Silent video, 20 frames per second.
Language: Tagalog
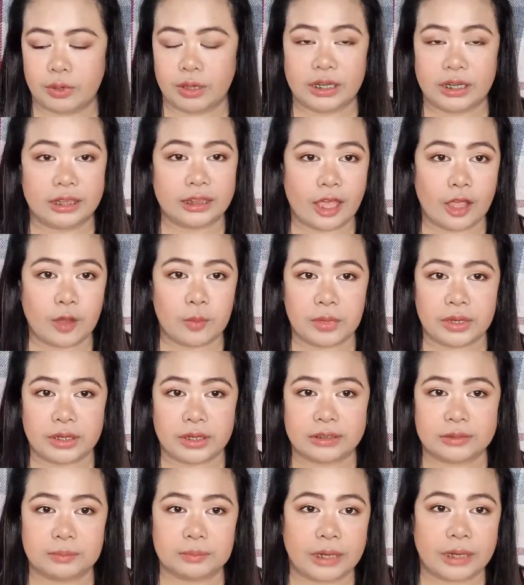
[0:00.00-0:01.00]
wag na tayo
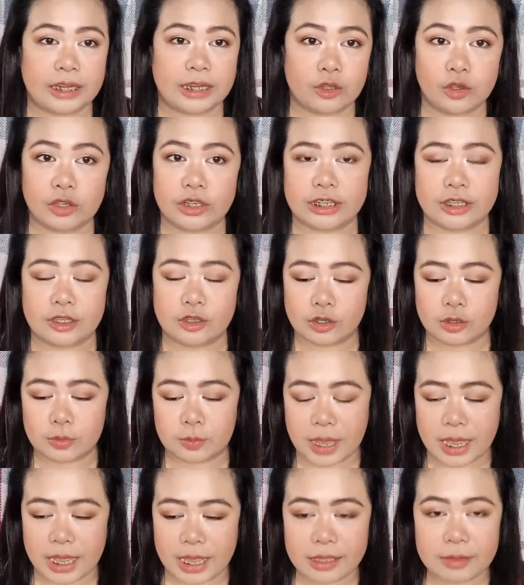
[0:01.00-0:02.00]

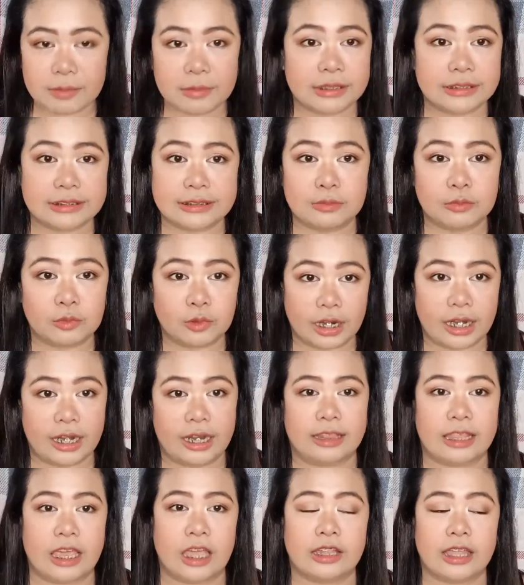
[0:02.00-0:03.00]
magpaligoy-ligoy pa. Magsimula
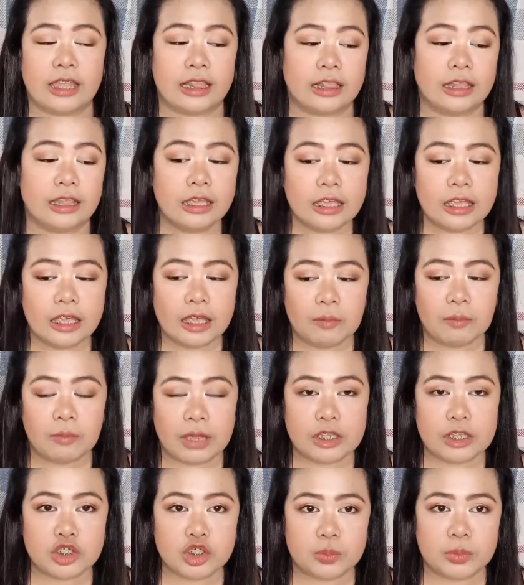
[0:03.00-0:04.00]
na tayo dahil
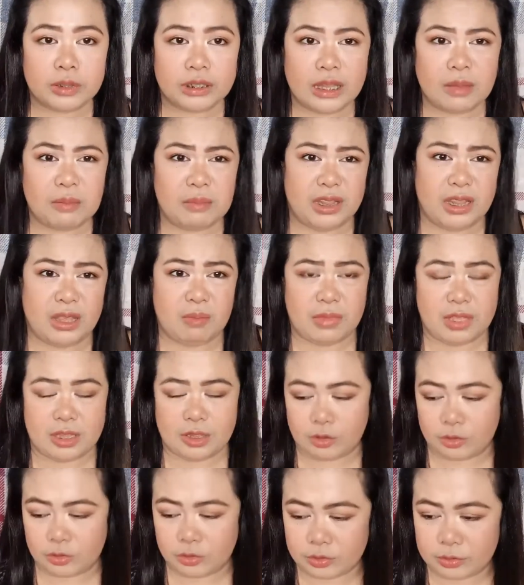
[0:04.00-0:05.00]
medyo madami-dami
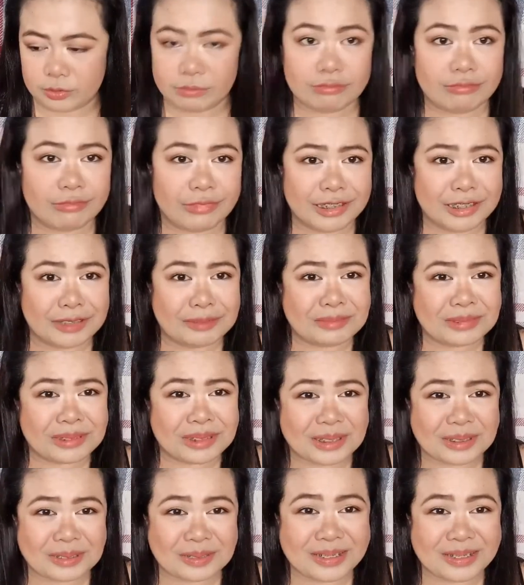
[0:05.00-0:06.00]
to.
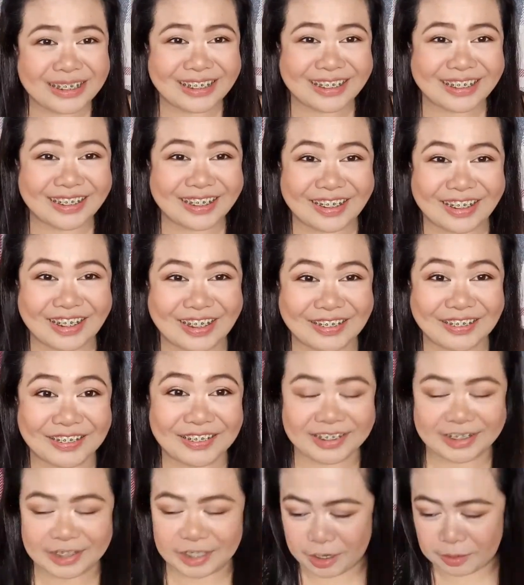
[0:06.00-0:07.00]
Madami-dami, no? Kala
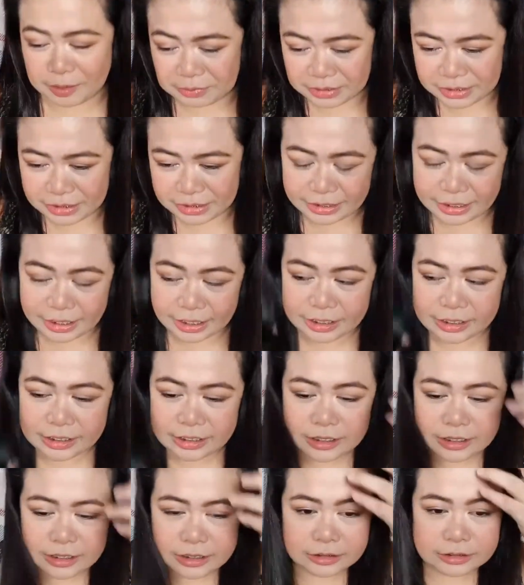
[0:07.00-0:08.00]
mo madami talaga.
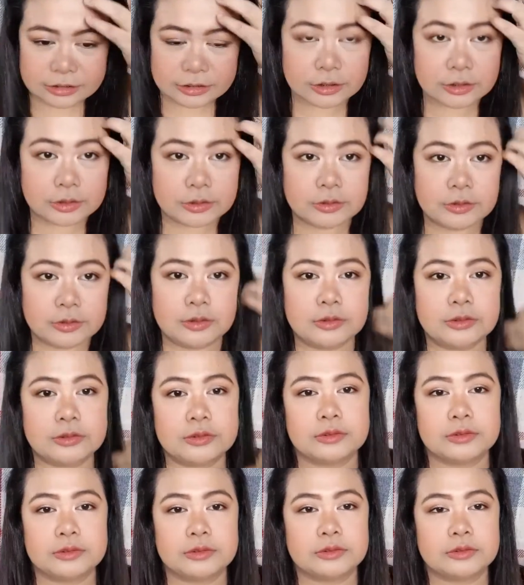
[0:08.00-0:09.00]
So, yung